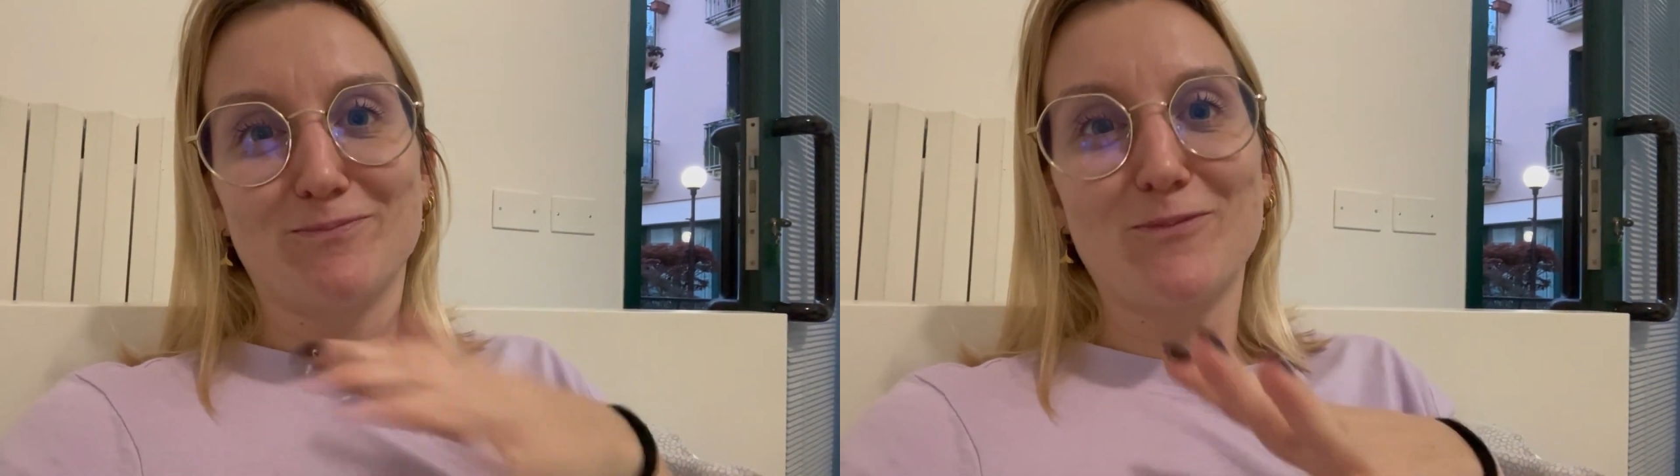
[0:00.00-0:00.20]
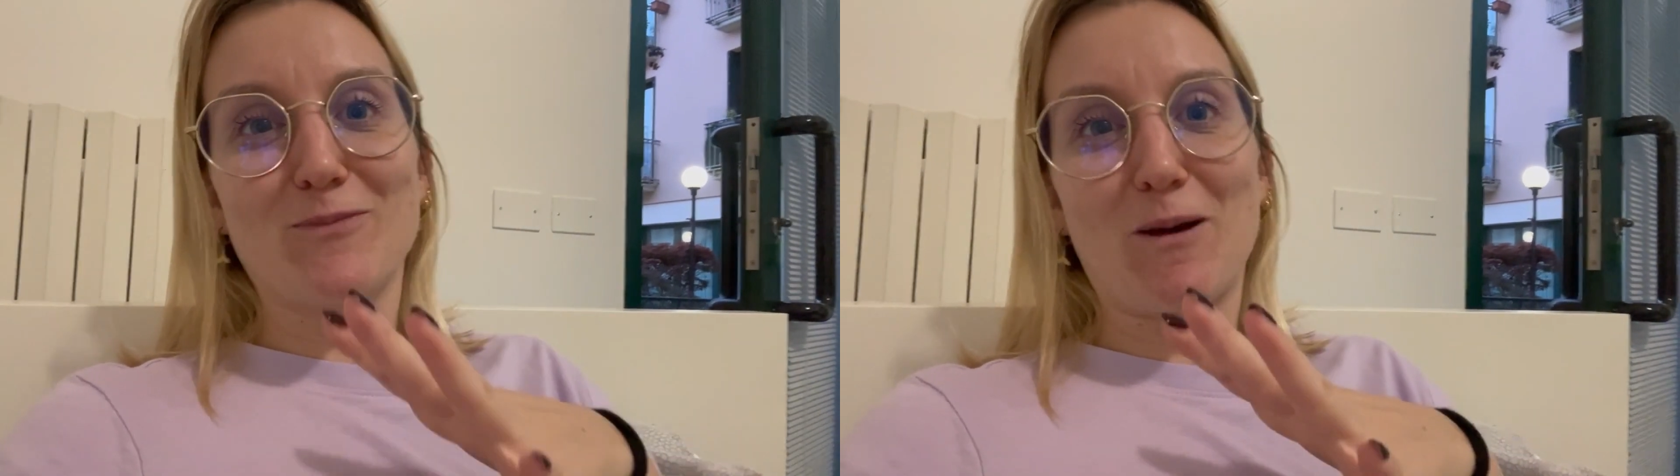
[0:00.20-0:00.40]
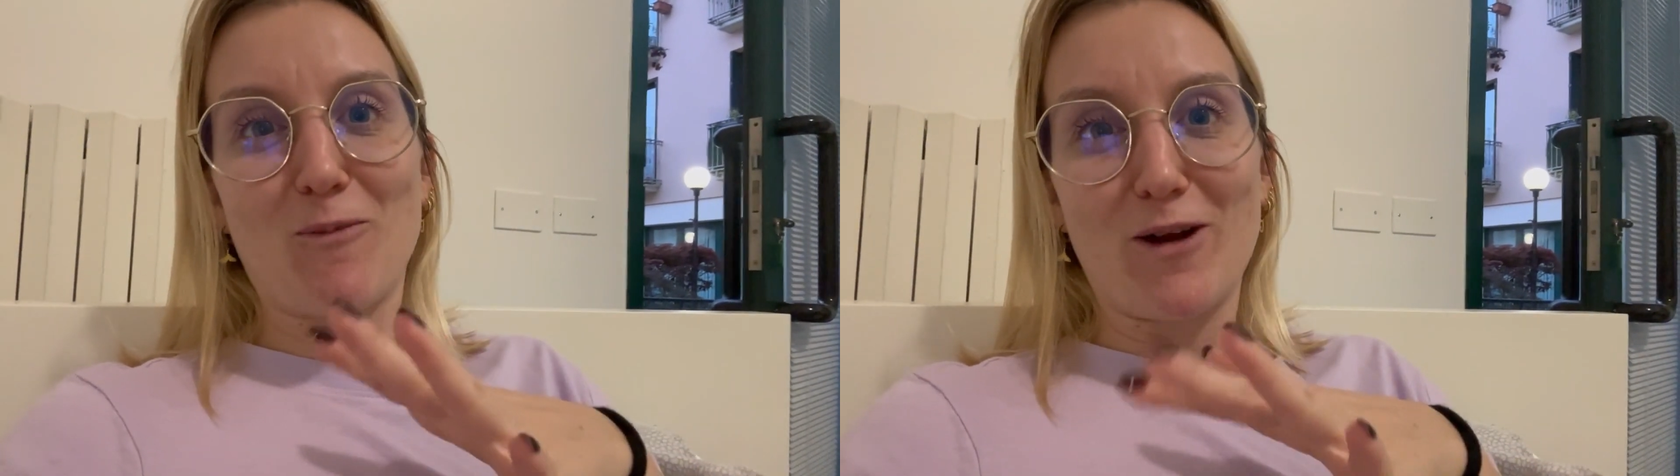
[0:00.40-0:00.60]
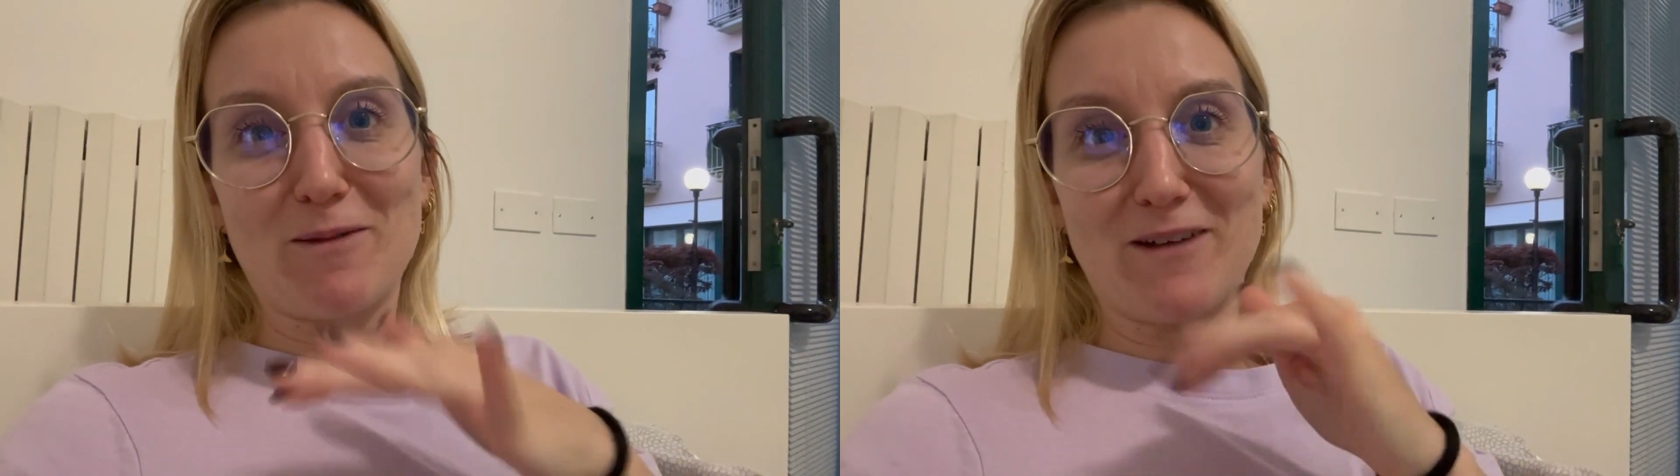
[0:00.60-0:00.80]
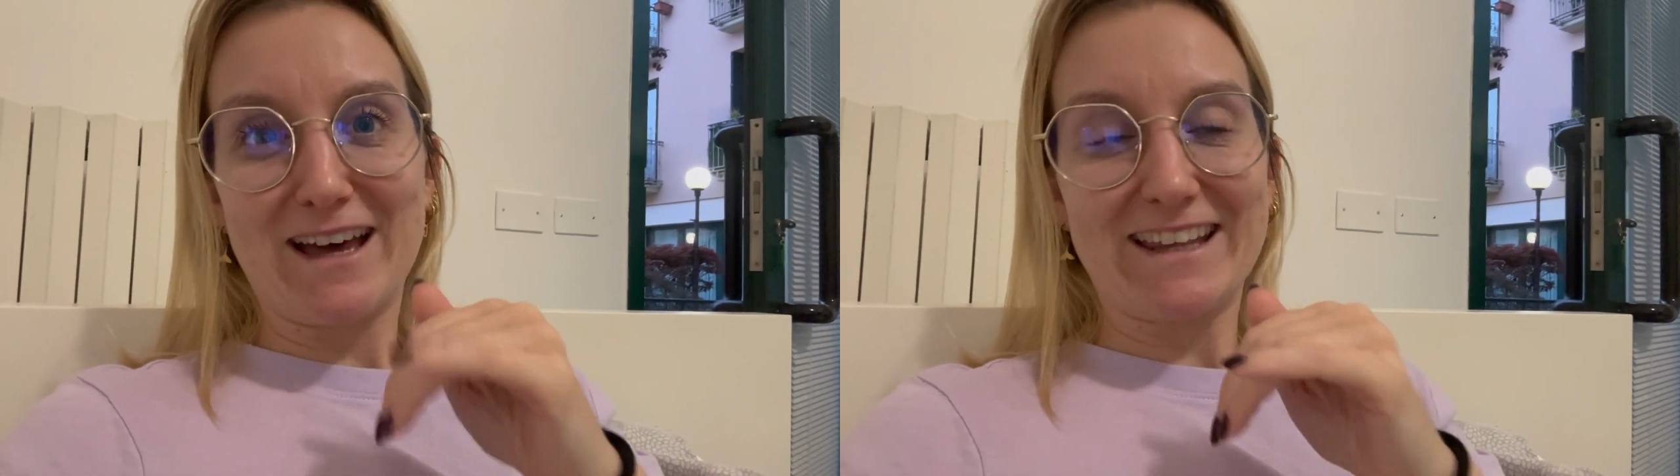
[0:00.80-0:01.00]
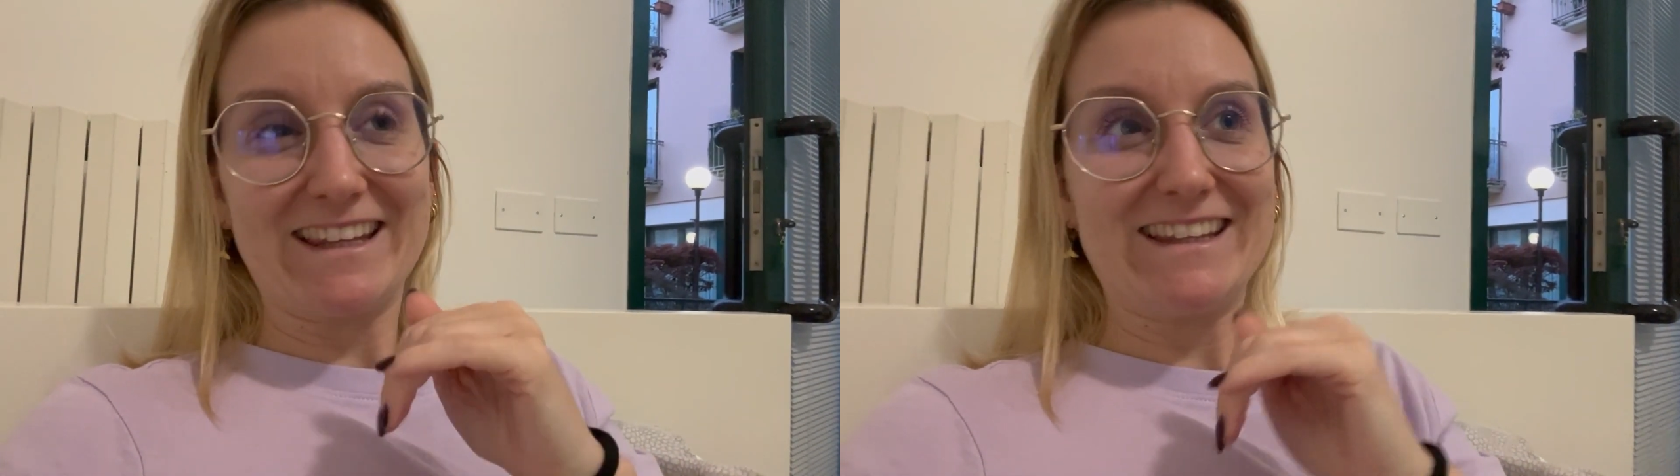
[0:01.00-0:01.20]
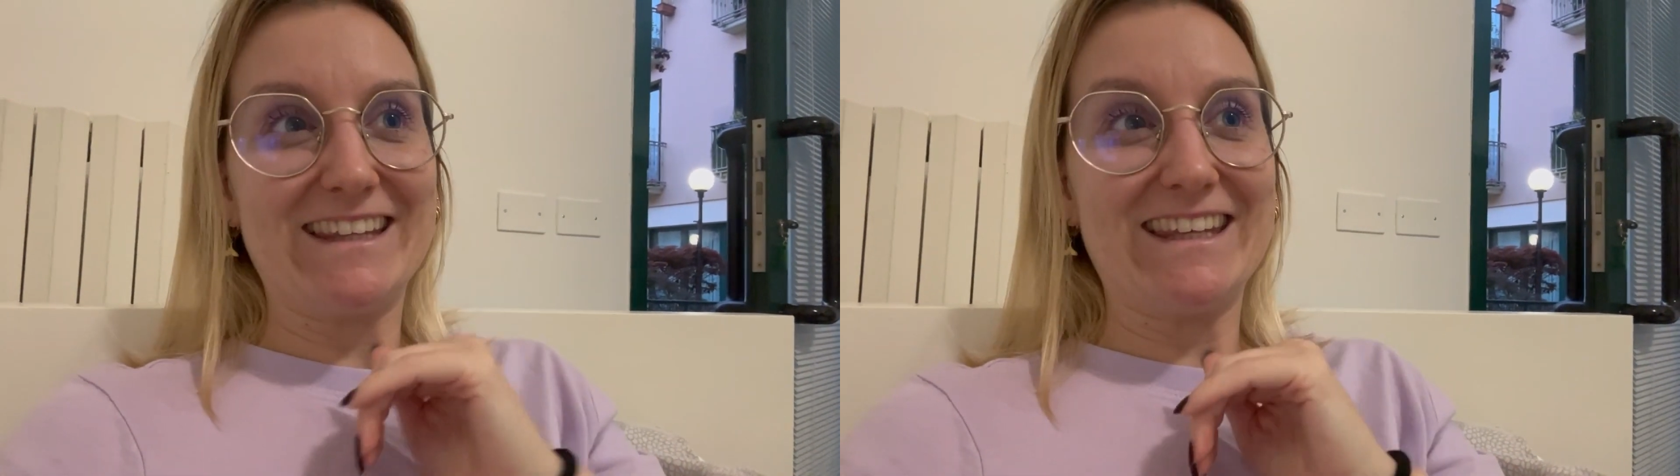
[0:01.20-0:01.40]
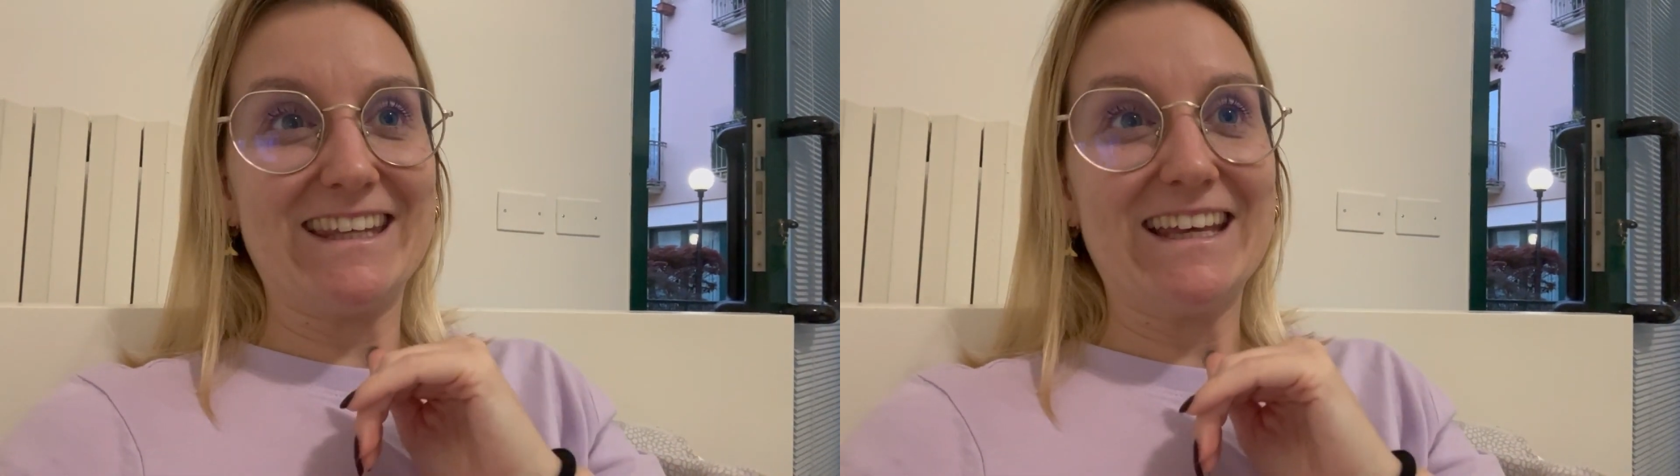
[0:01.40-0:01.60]
una buona parte
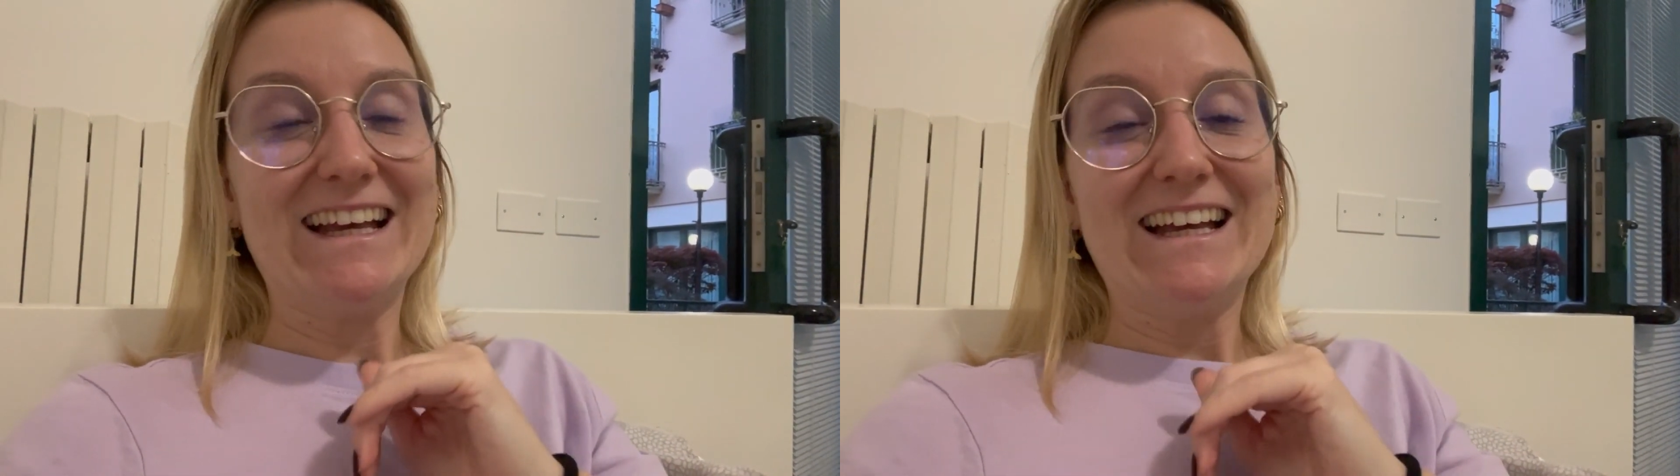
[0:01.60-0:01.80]
di,